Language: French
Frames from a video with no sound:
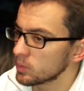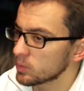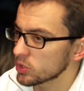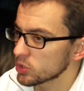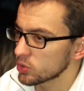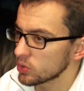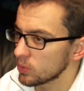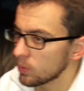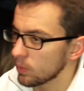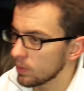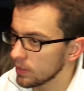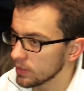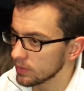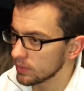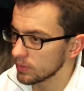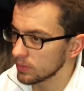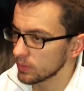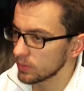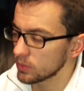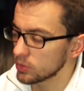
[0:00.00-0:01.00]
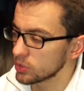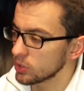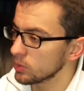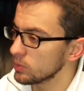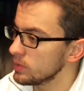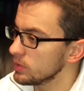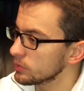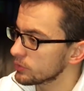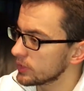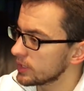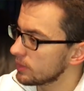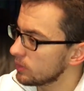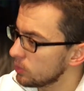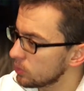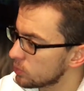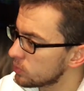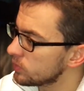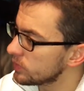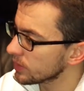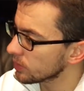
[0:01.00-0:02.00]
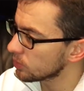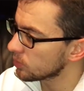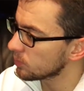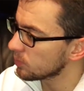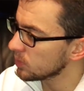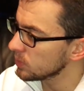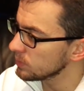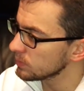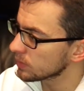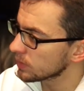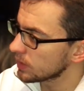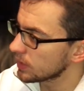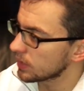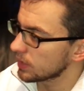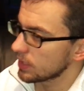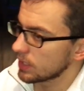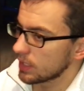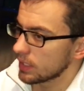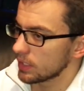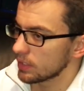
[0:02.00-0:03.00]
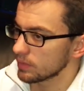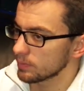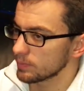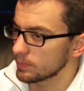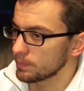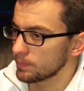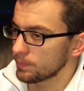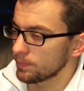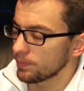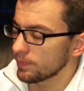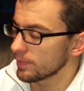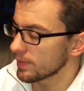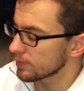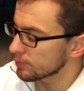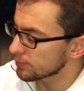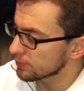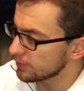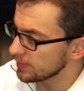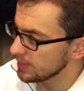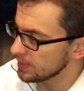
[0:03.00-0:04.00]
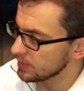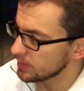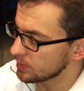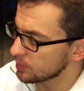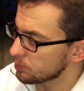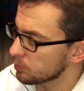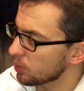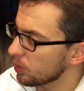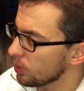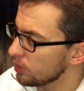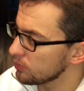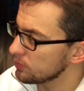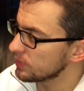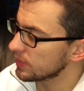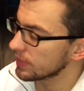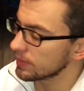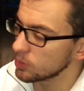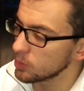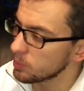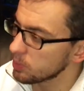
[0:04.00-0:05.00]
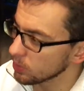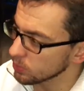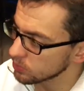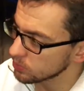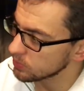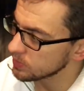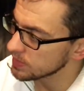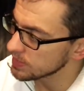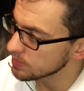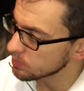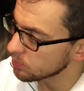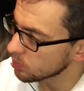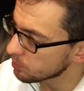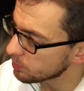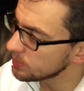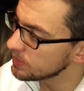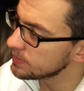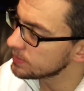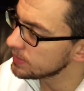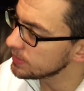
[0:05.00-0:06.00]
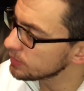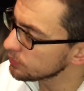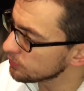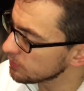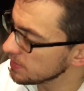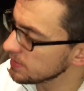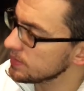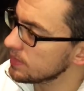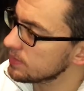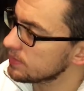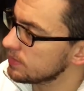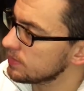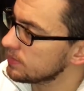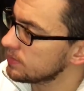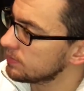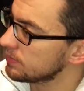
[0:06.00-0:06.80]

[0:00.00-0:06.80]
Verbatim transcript: Moi, je crois qu'aujourd'hui, en fait, le gouvernement fait euh, preuve d'un opportunisme politique face à ces